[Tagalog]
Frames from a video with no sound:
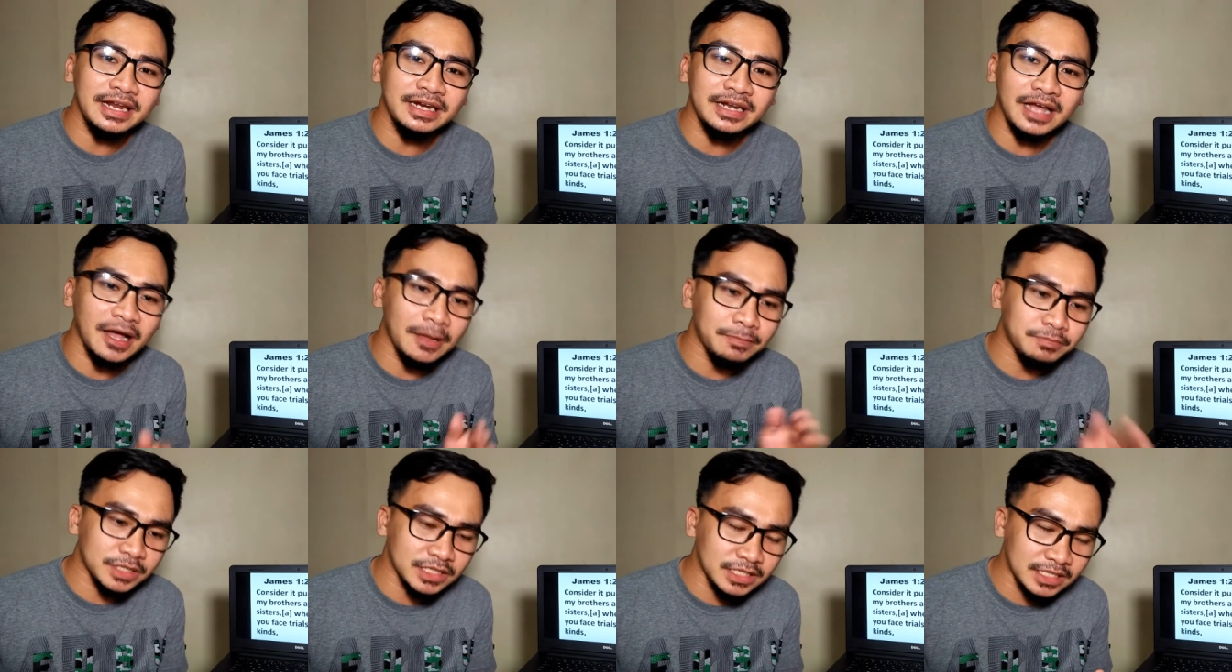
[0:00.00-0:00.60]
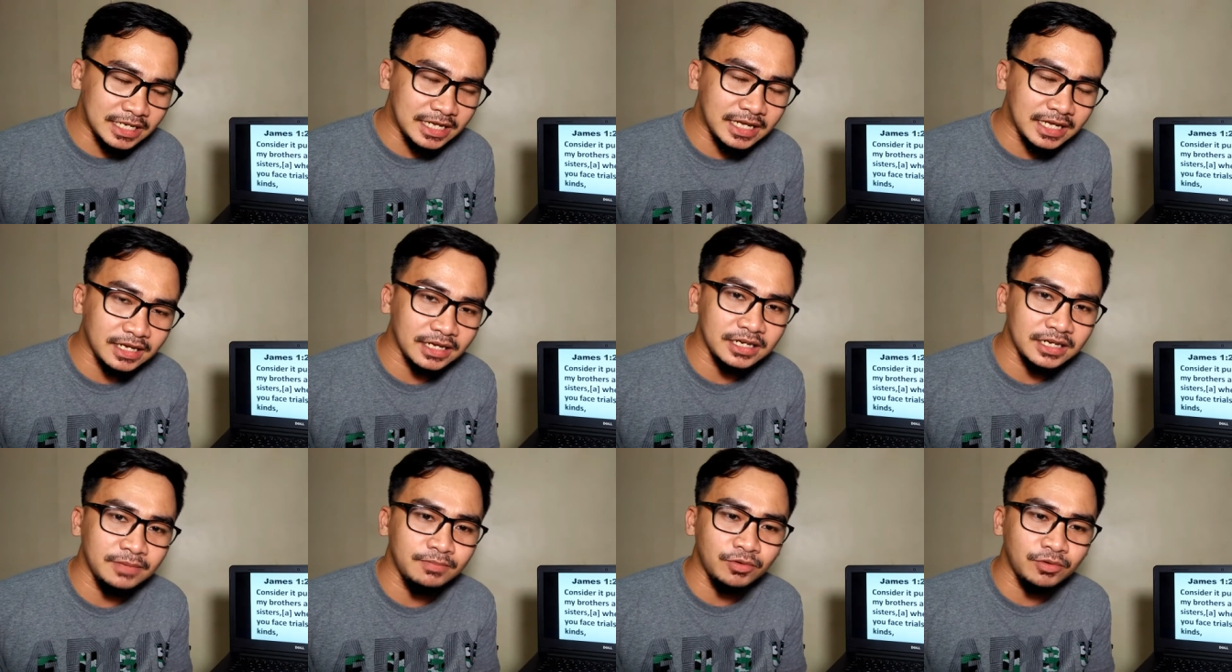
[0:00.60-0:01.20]
end up sa sini
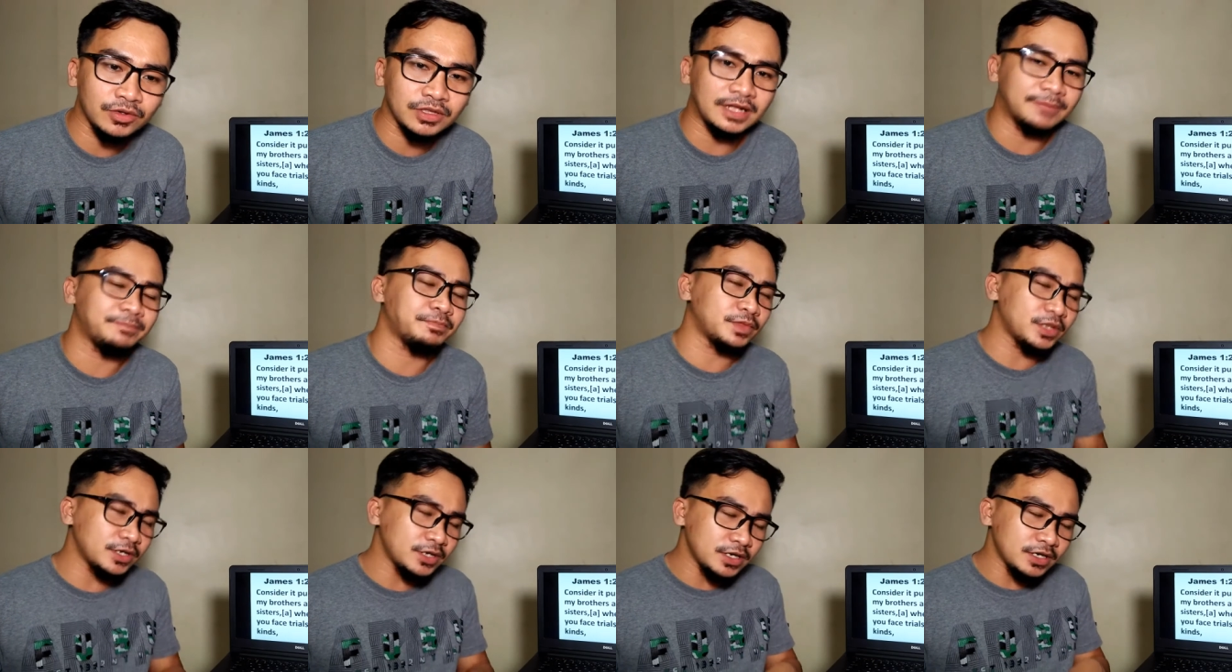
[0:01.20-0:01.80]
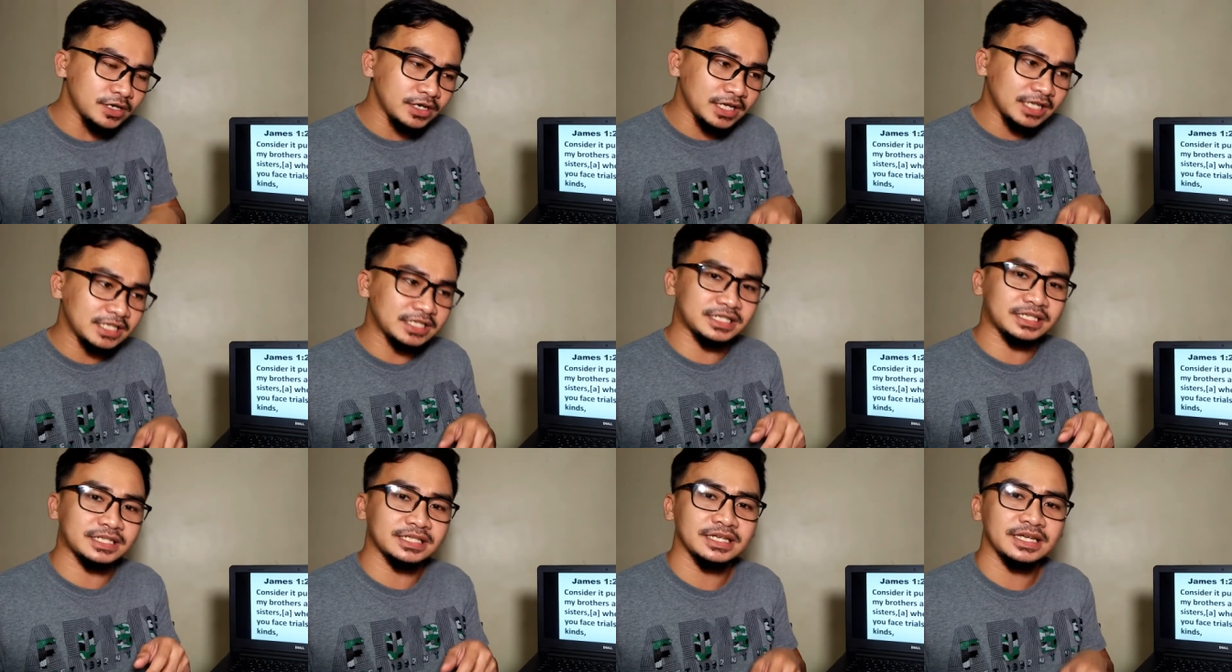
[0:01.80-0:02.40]
nga kalibutan there
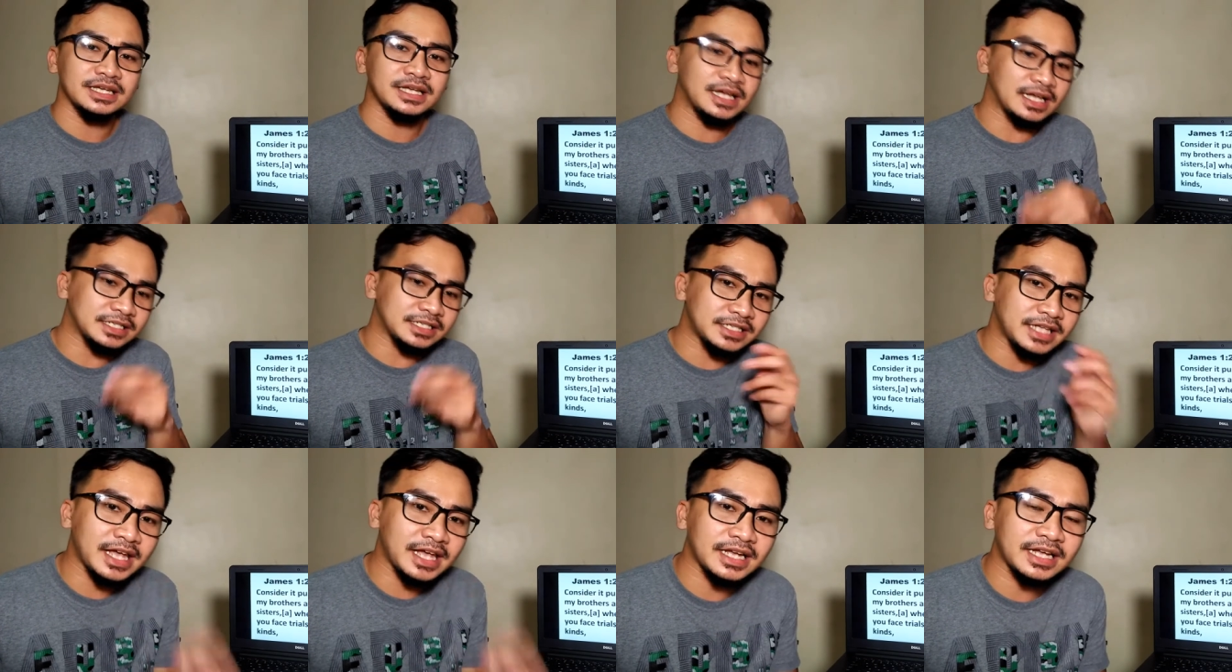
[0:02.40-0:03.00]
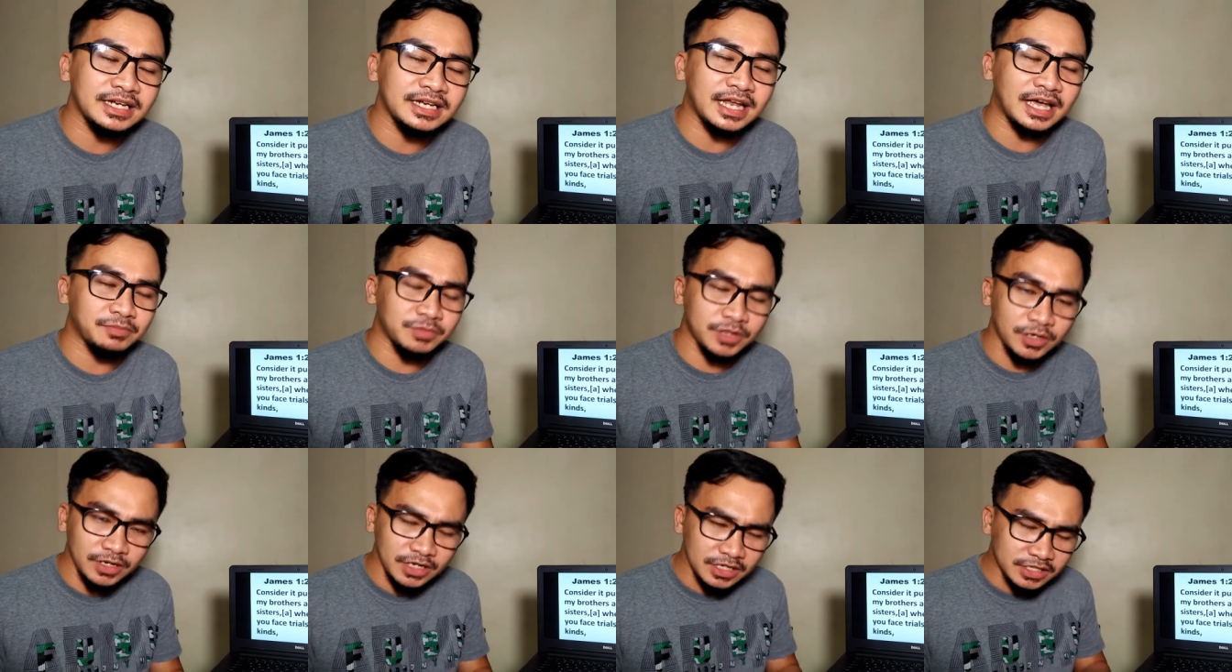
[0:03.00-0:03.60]
is a second
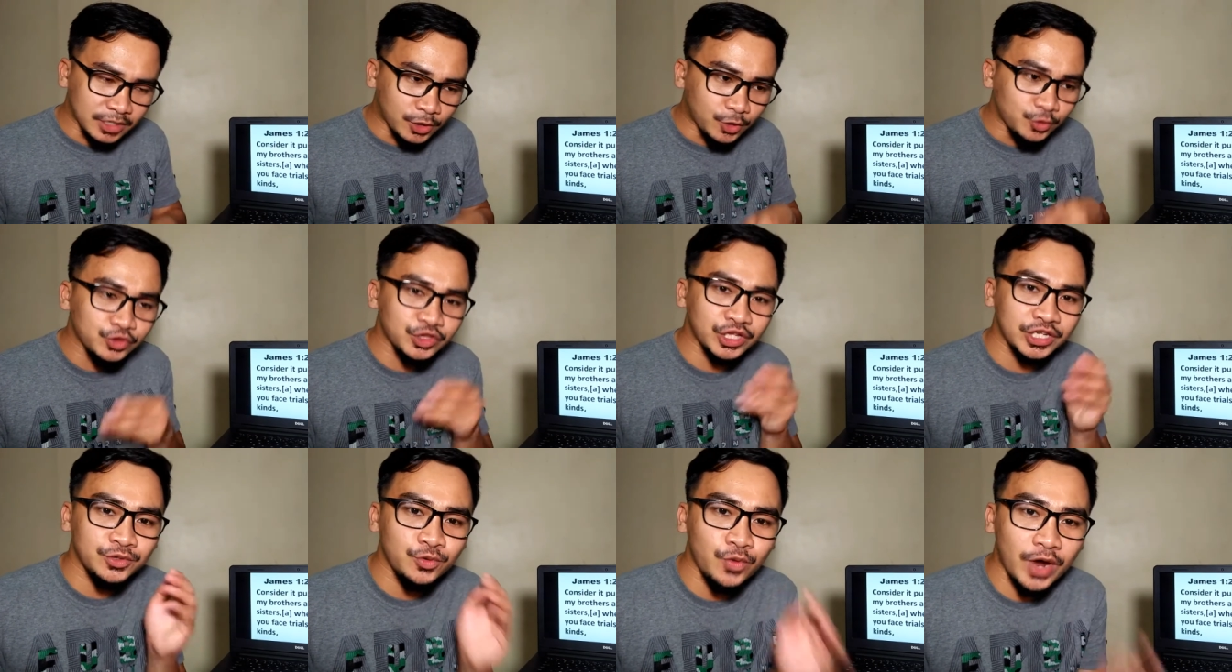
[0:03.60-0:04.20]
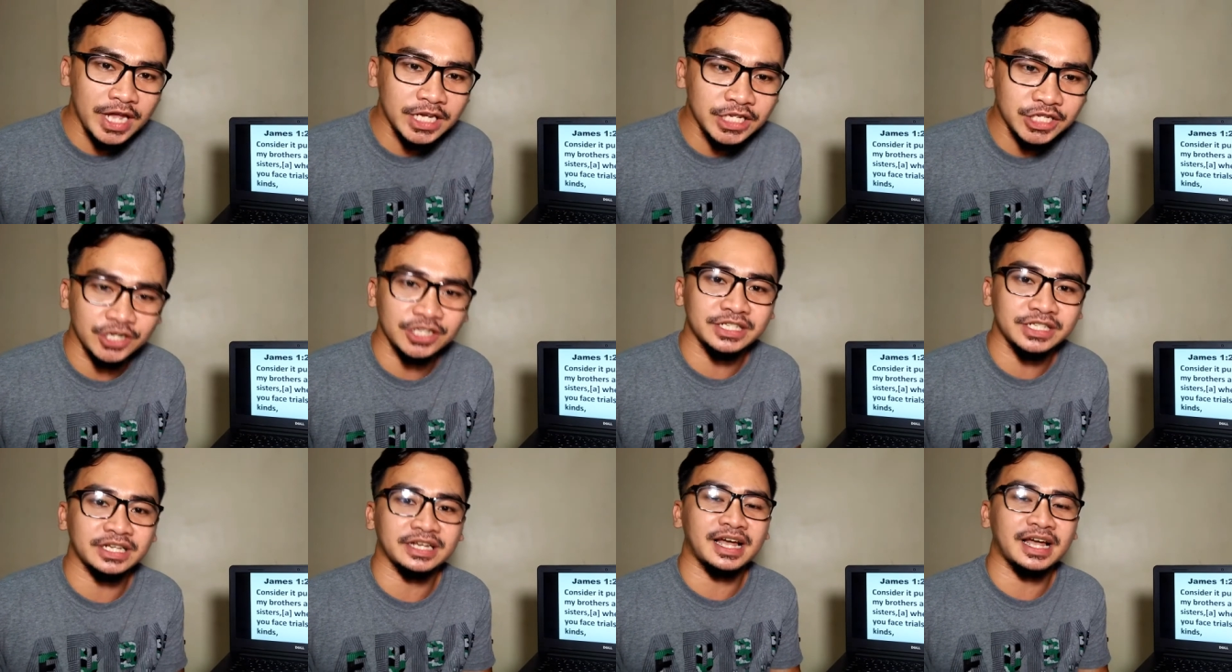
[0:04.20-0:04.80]
life there is a
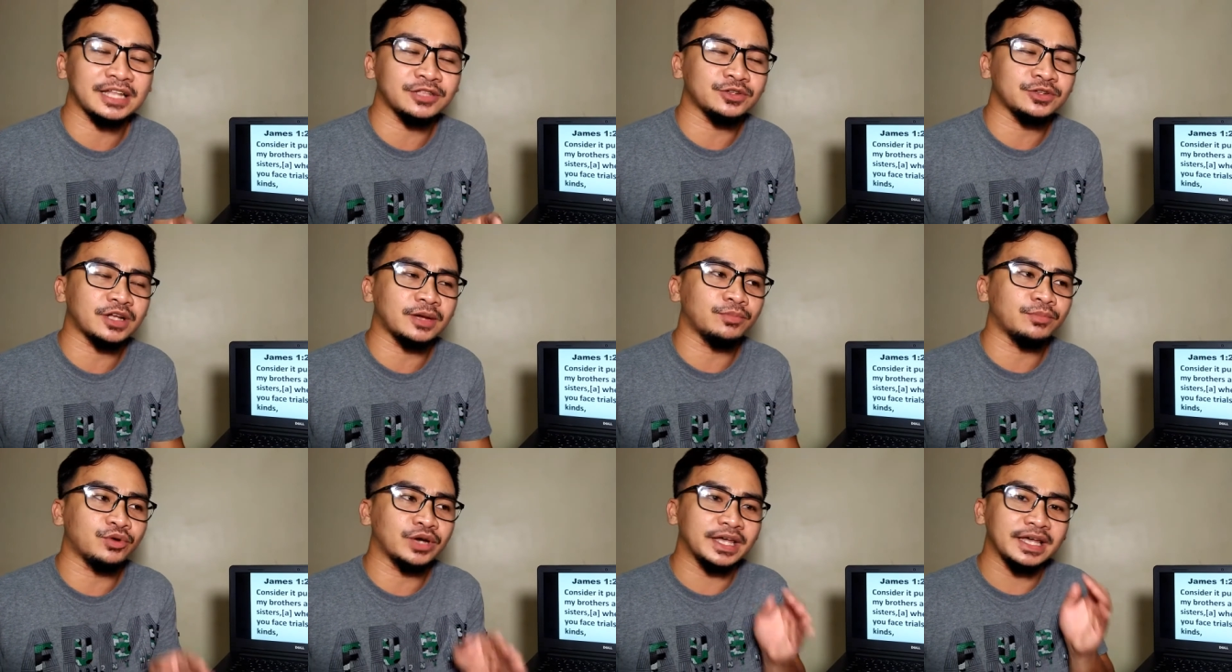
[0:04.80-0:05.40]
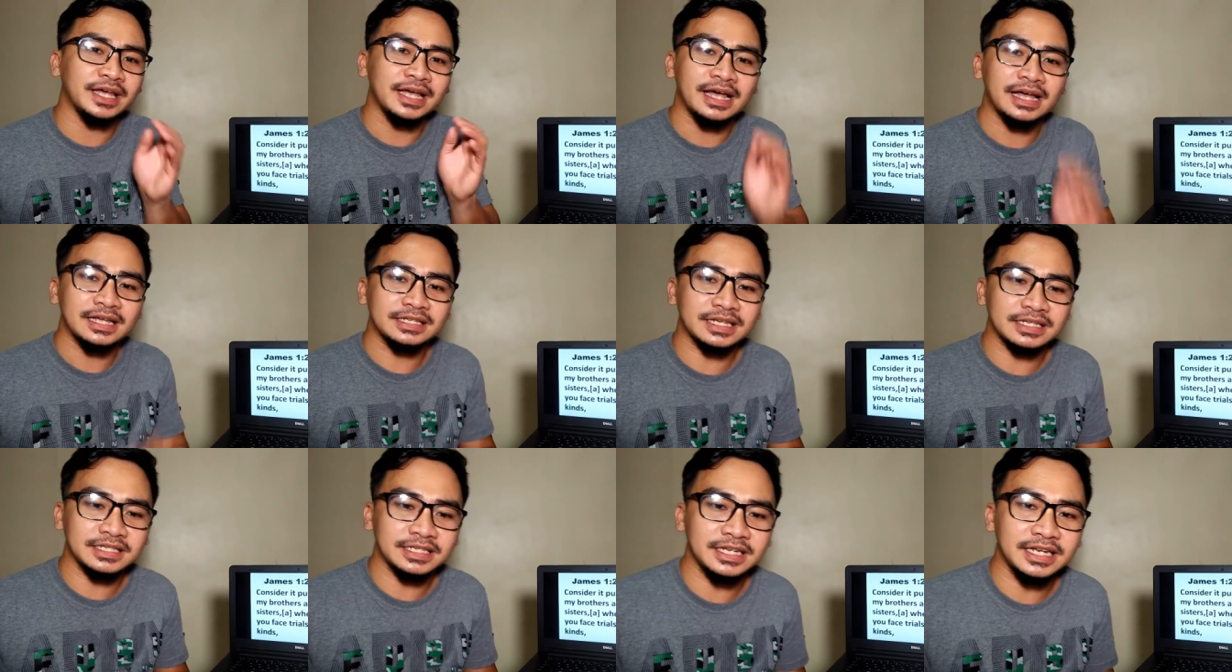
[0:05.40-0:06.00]
continuation sa aton kabuhi
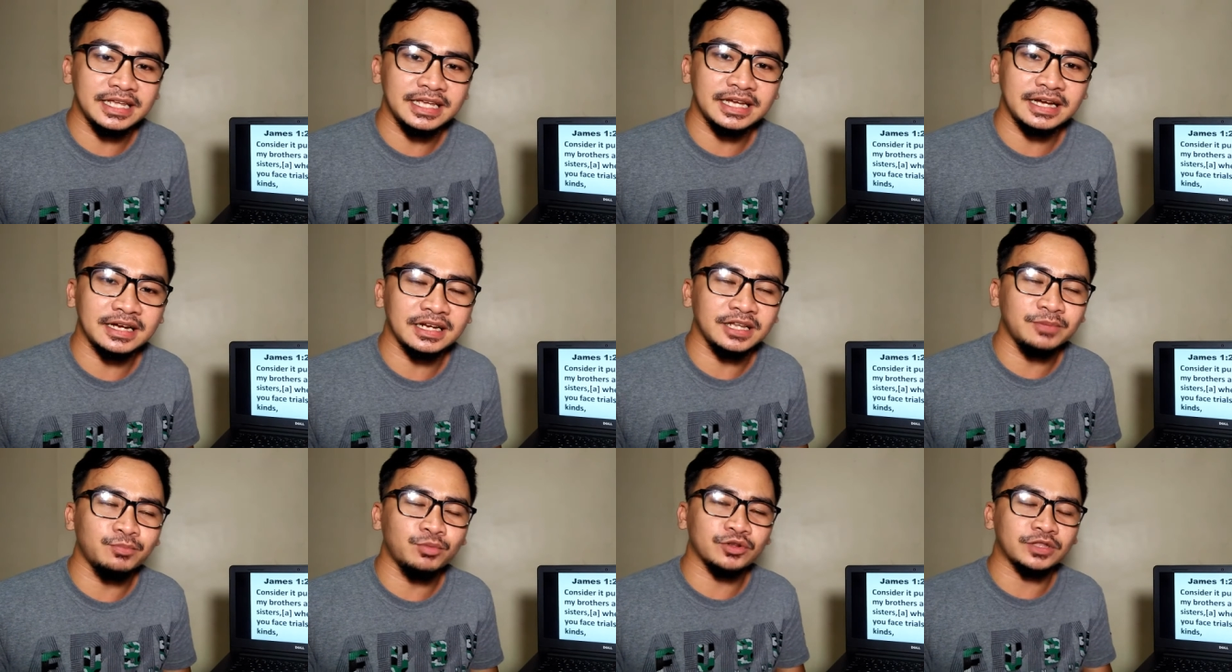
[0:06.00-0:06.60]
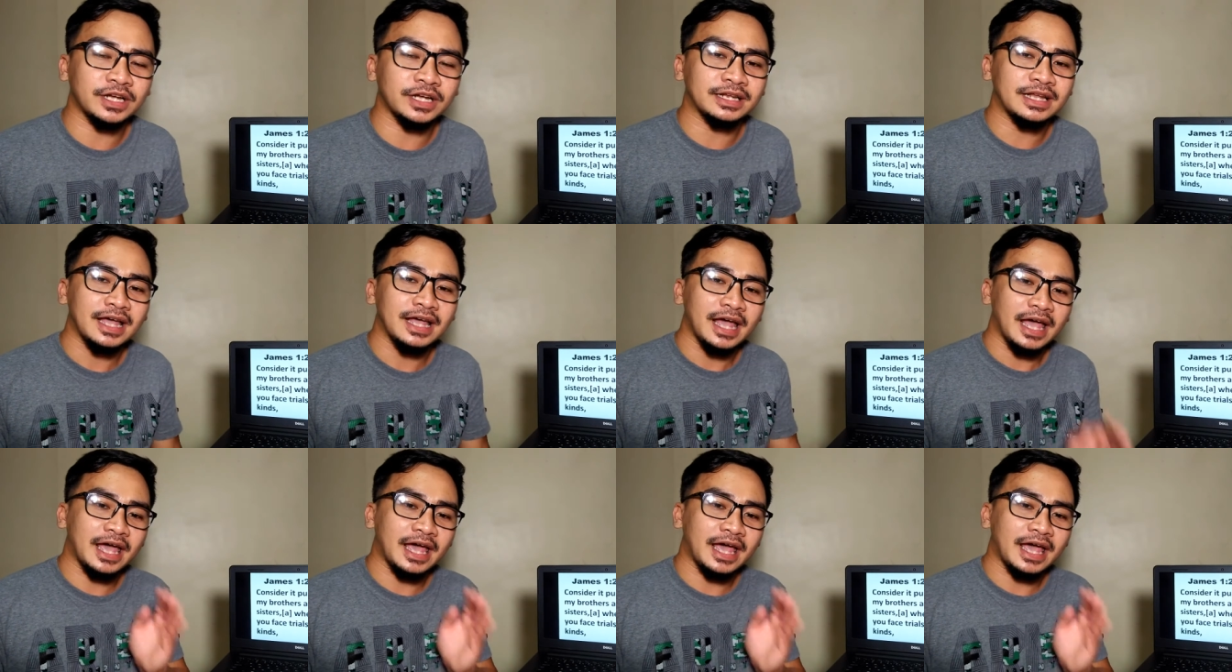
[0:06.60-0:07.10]
sa sini nga kalibutan